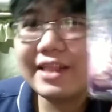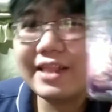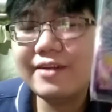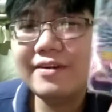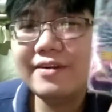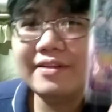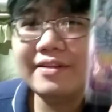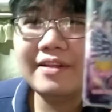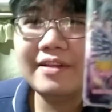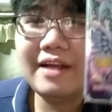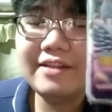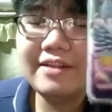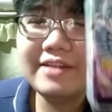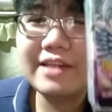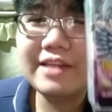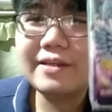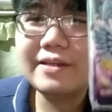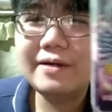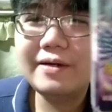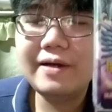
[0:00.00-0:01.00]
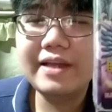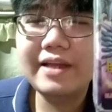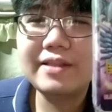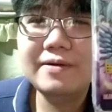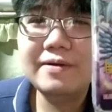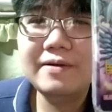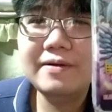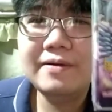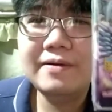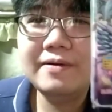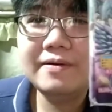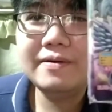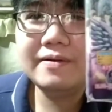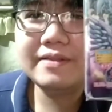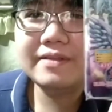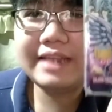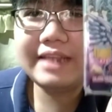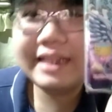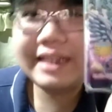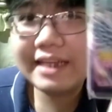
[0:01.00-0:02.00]
etong ano na to, etong
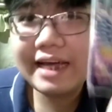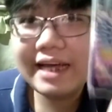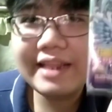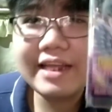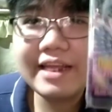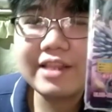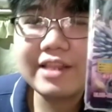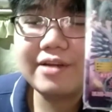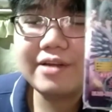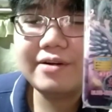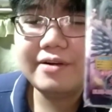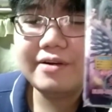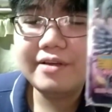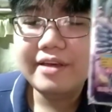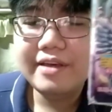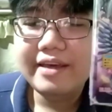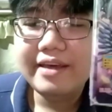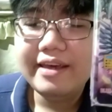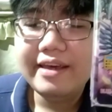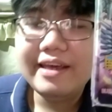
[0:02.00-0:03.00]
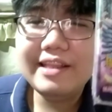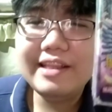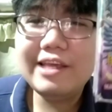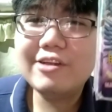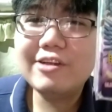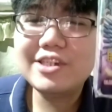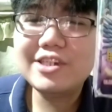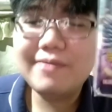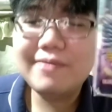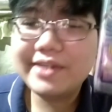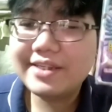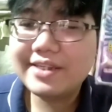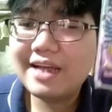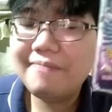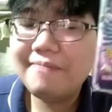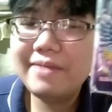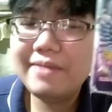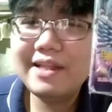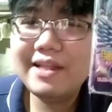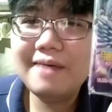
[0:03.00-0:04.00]
tin can na to, hindi ko siya
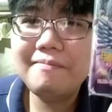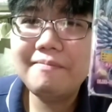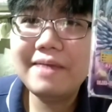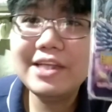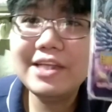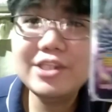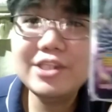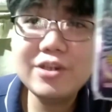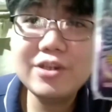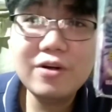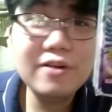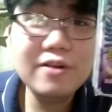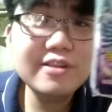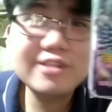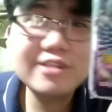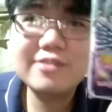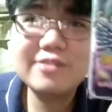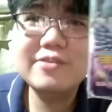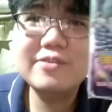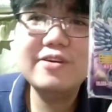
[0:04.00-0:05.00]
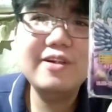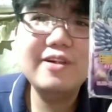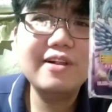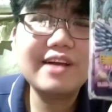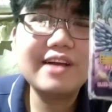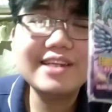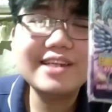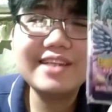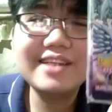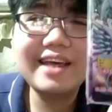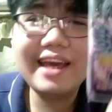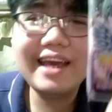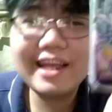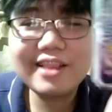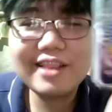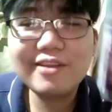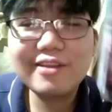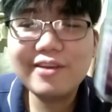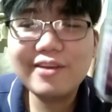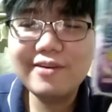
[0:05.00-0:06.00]
masasabi na medyo old school kasi
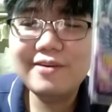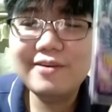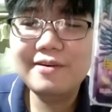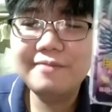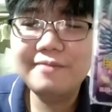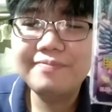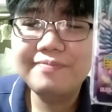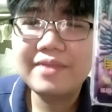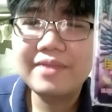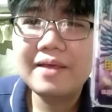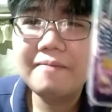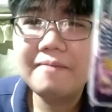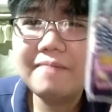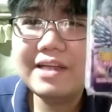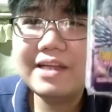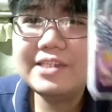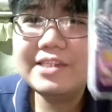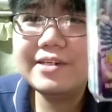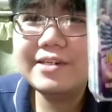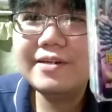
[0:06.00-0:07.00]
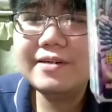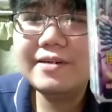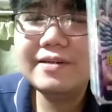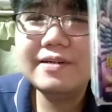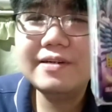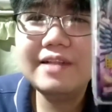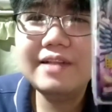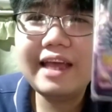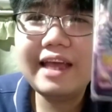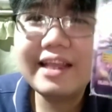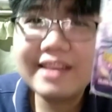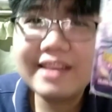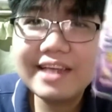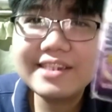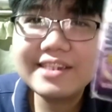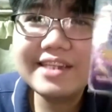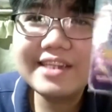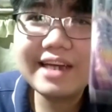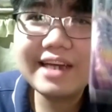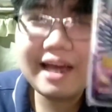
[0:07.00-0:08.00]
ito yung medyo
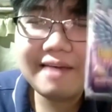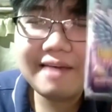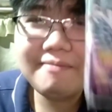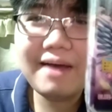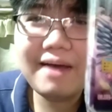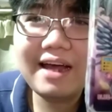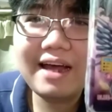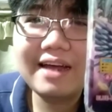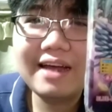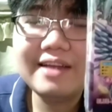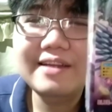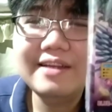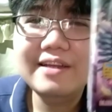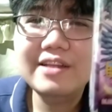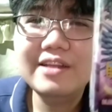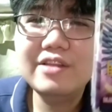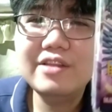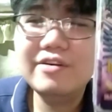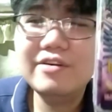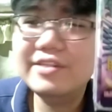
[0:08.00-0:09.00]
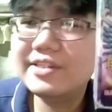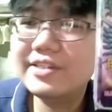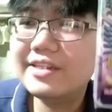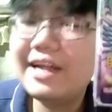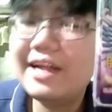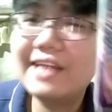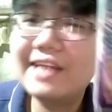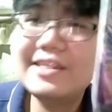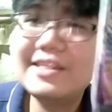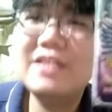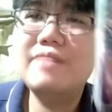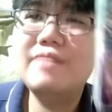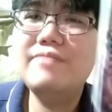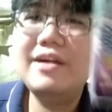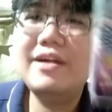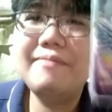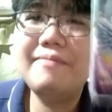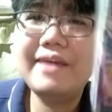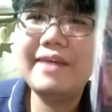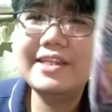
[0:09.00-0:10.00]
latest ni Kaiba doon sa hmm. Dark Side of
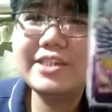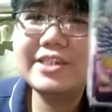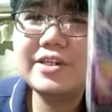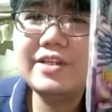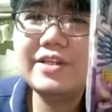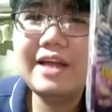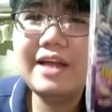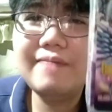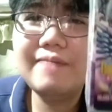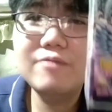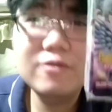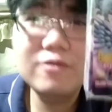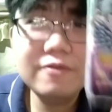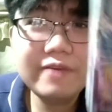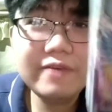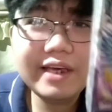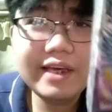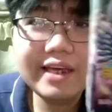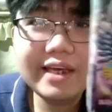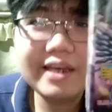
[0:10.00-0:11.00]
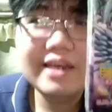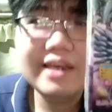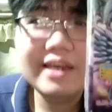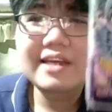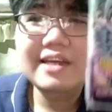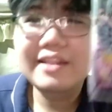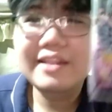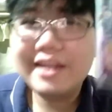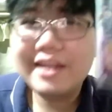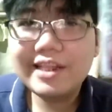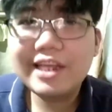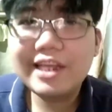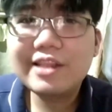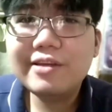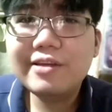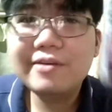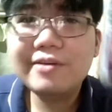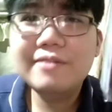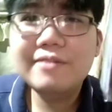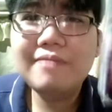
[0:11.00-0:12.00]
Dimension na movie.
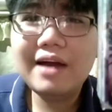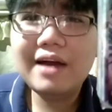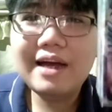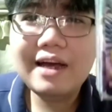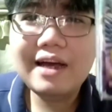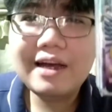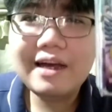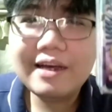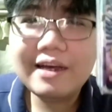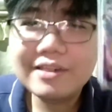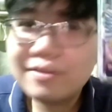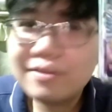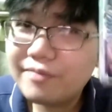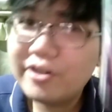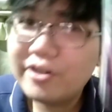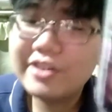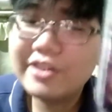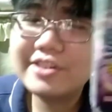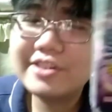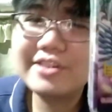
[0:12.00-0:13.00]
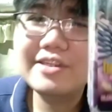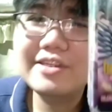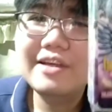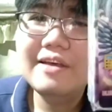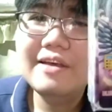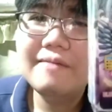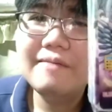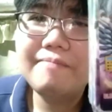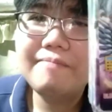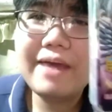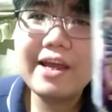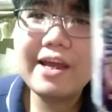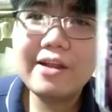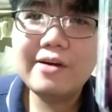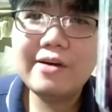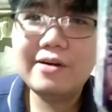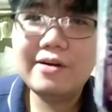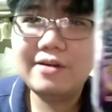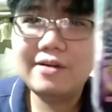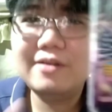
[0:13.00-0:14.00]
Nandito yung mga supports.
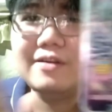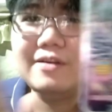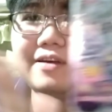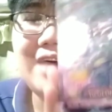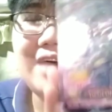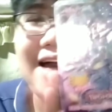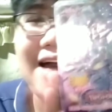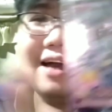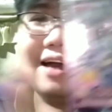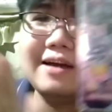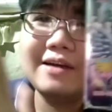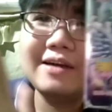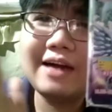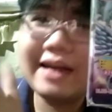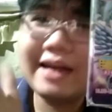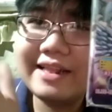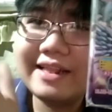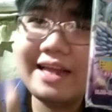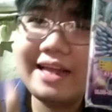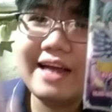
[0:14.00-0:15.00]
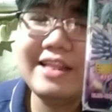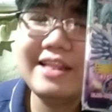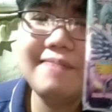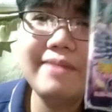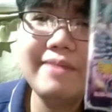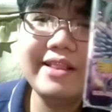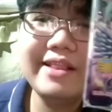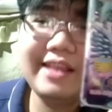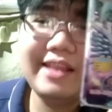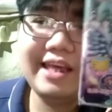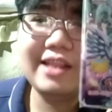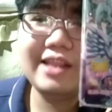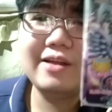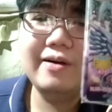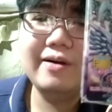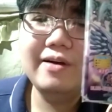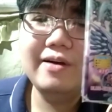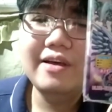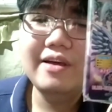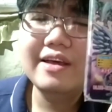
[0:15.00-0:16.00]
Pero ang kagandahan naman
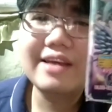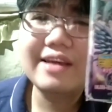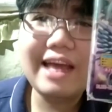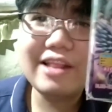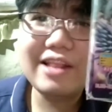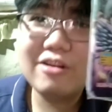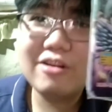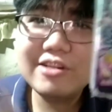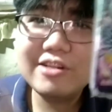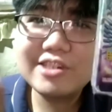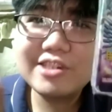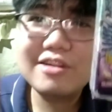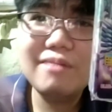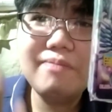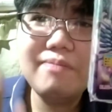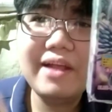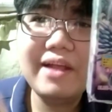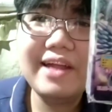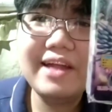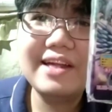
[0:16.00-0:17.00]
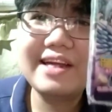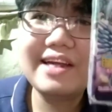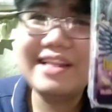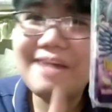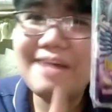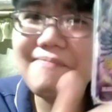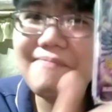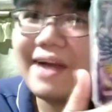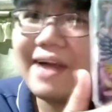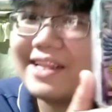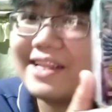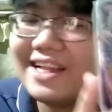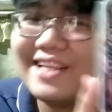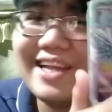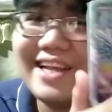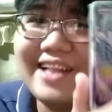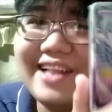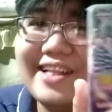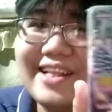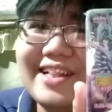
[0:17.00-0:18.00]
dito, kahit old school player ka, napakadali
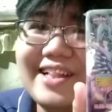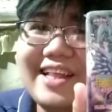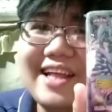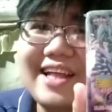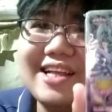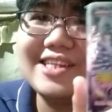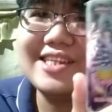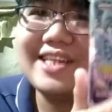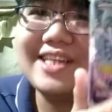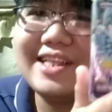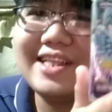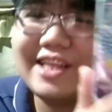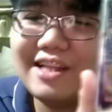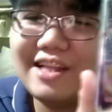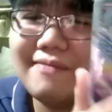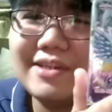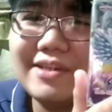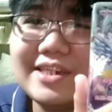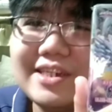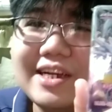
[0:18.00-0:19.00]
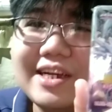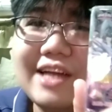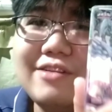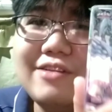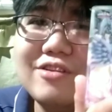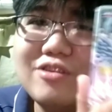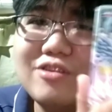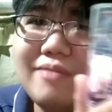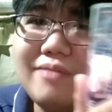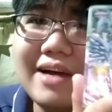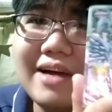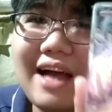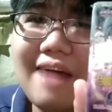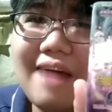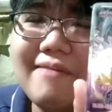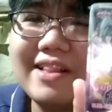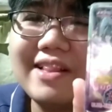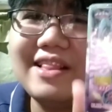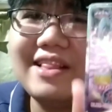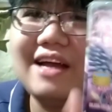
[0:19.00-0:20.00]
na intindihan kasi hindi naman siya ganun
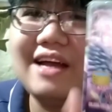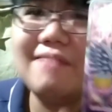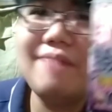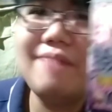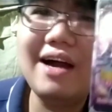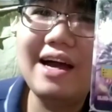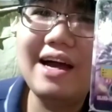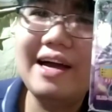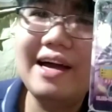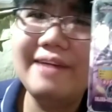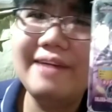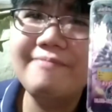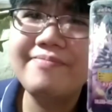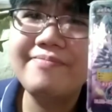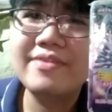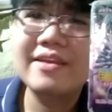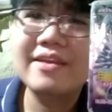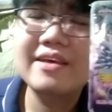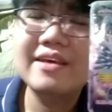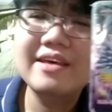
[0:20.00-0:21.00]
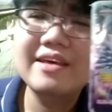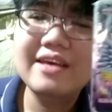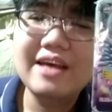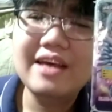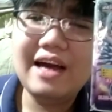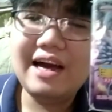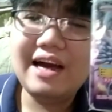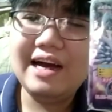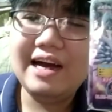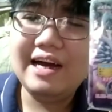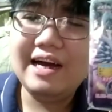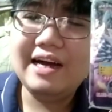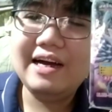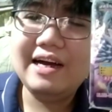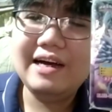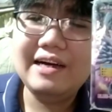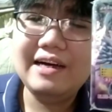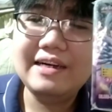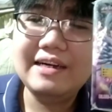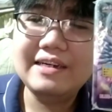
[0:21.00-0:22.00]
gumagamit ng mga
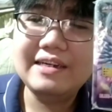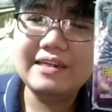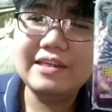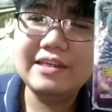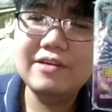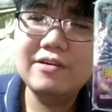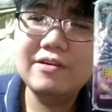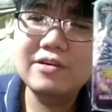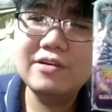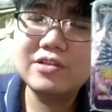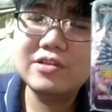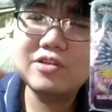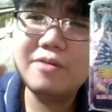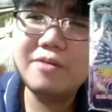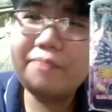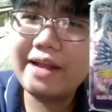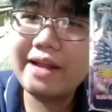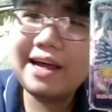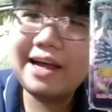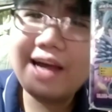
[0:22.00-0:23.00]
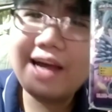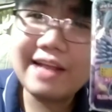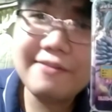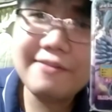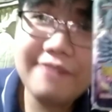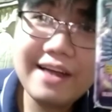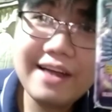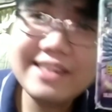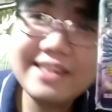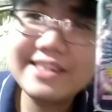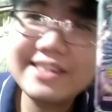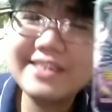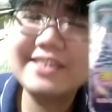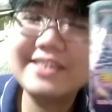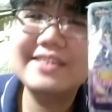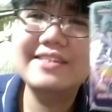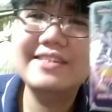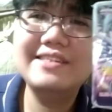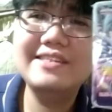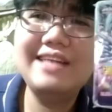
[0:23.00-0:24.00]
uh, yung sobrang advanced
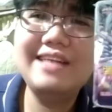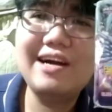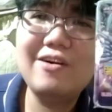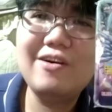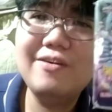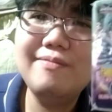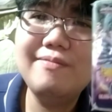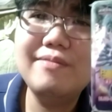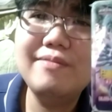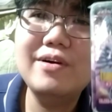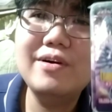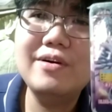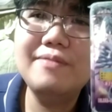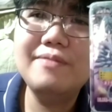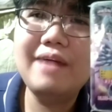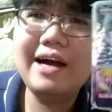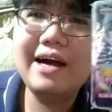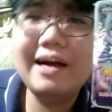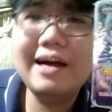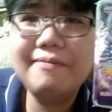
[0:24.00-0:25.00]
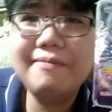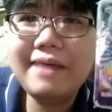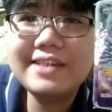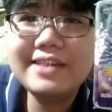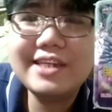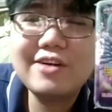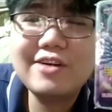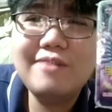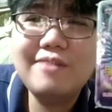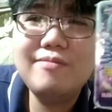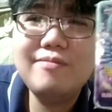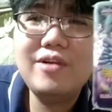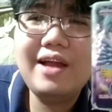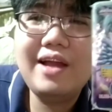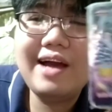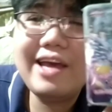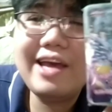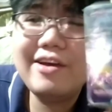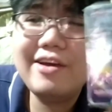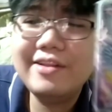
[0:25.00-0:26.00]
na combo. Mga basic combo
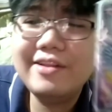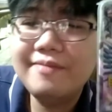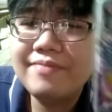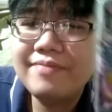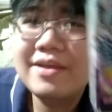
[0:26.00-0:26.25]
lang. Ngayon,